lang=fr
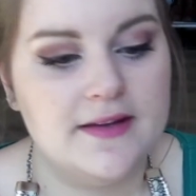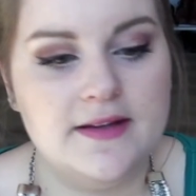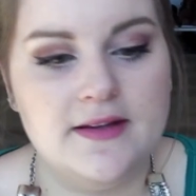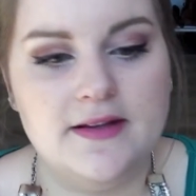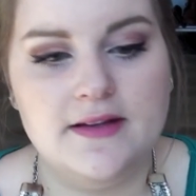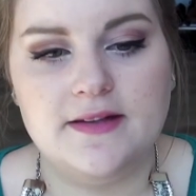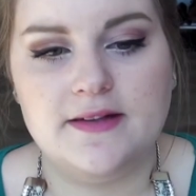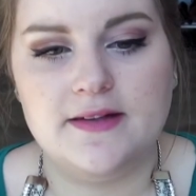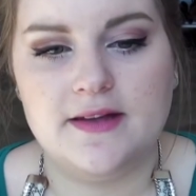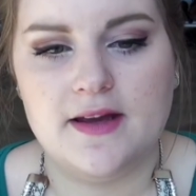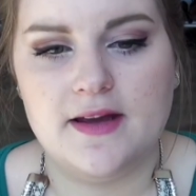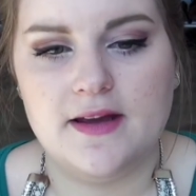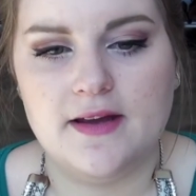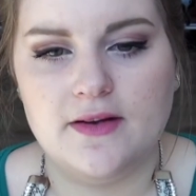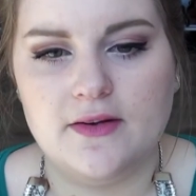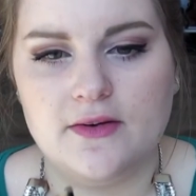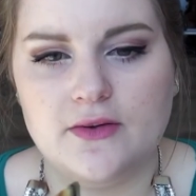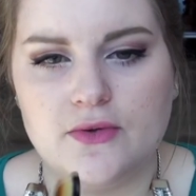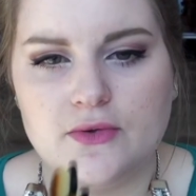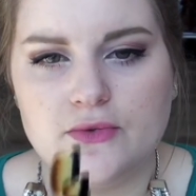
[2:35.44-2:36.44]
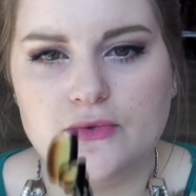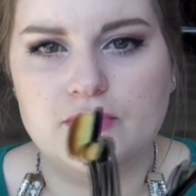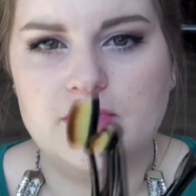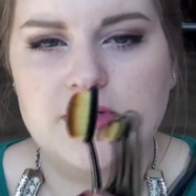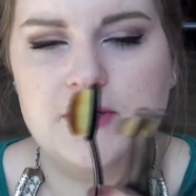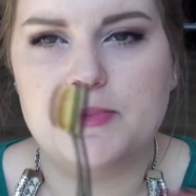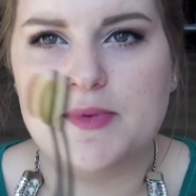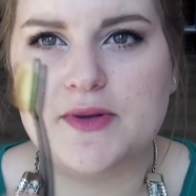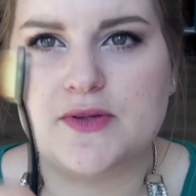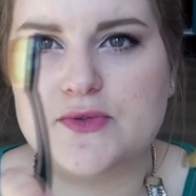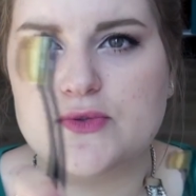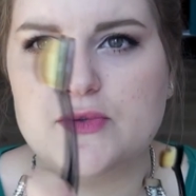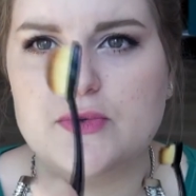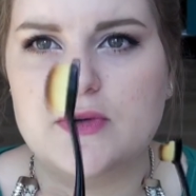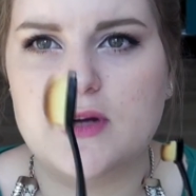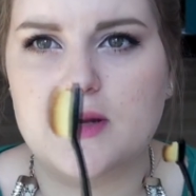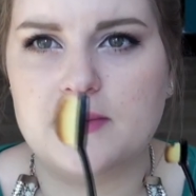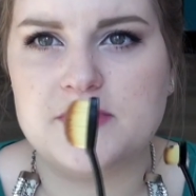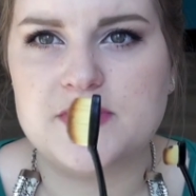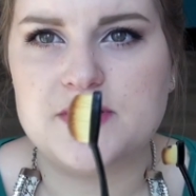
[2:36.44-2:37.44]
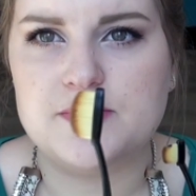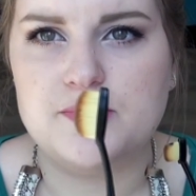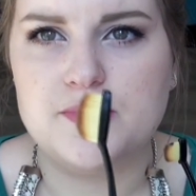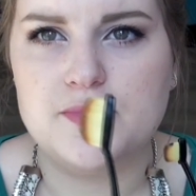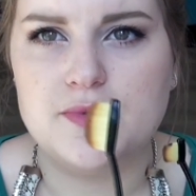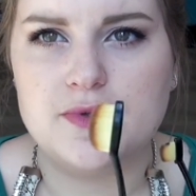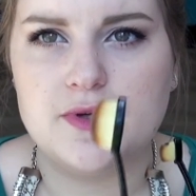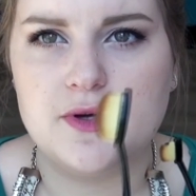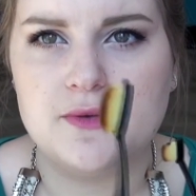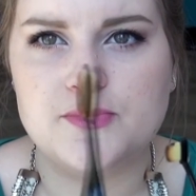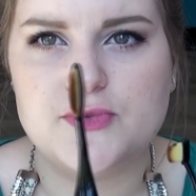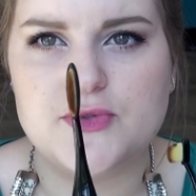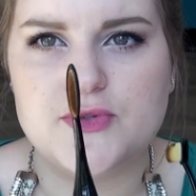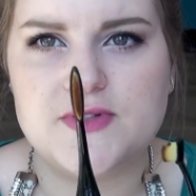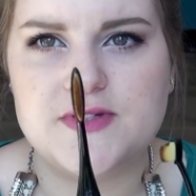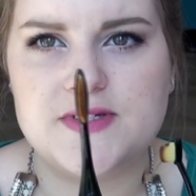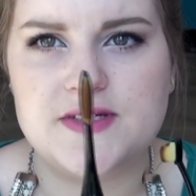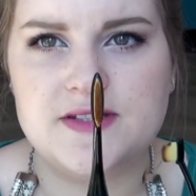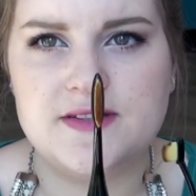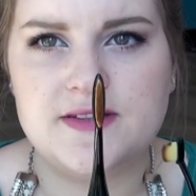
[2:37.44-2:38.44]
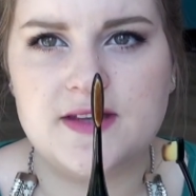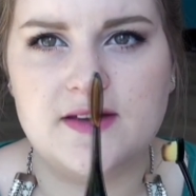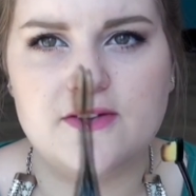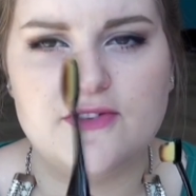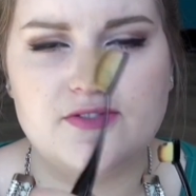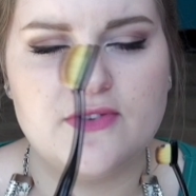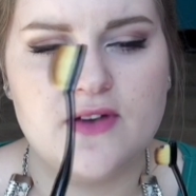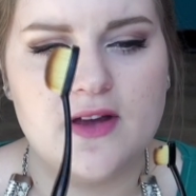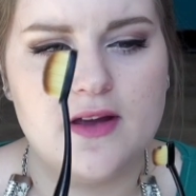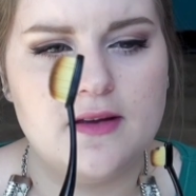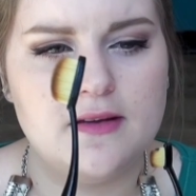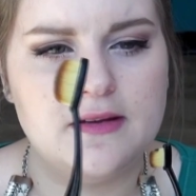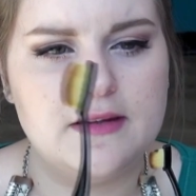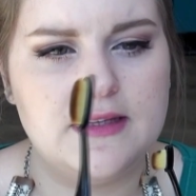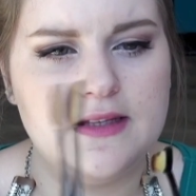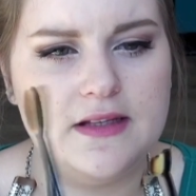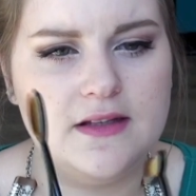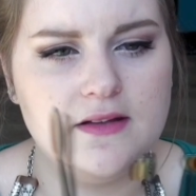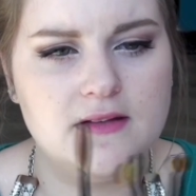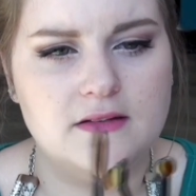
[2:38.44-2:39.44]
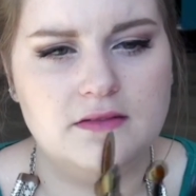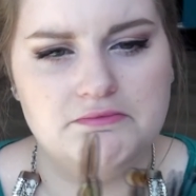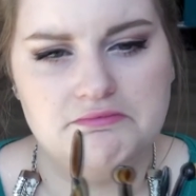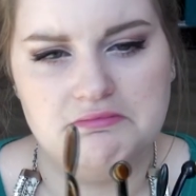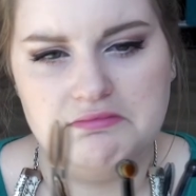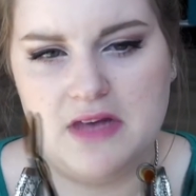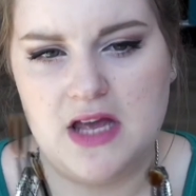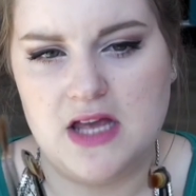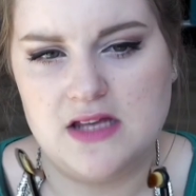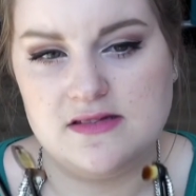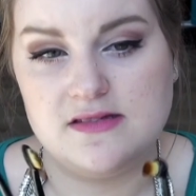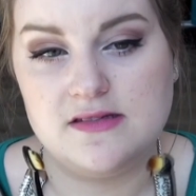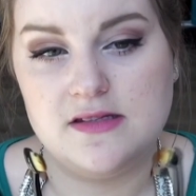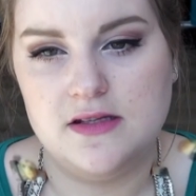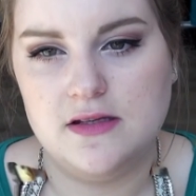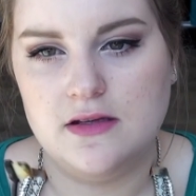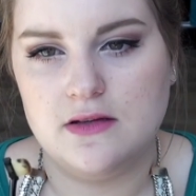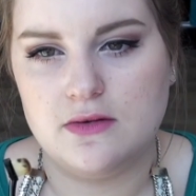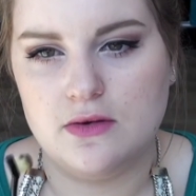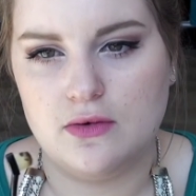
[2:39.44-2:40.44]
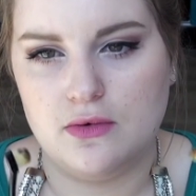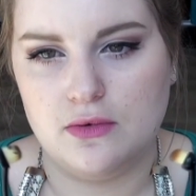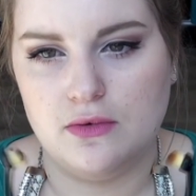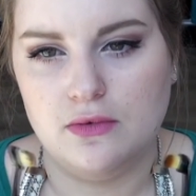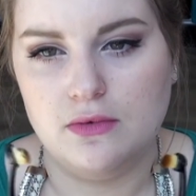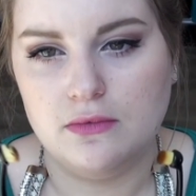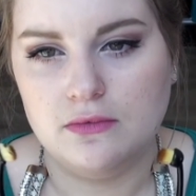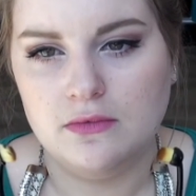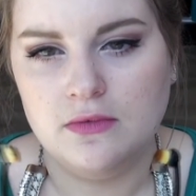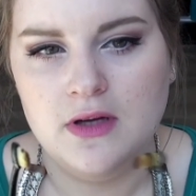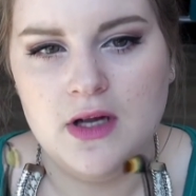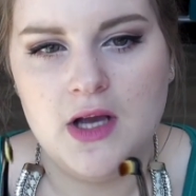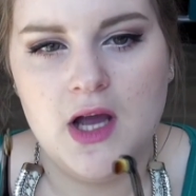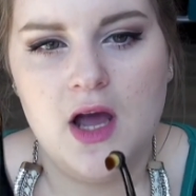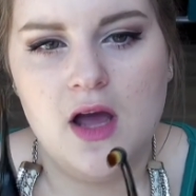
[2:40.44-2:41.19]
il y a euh, tous des pinceaux un petit peu comme ceci, très fins et assez euh, longs.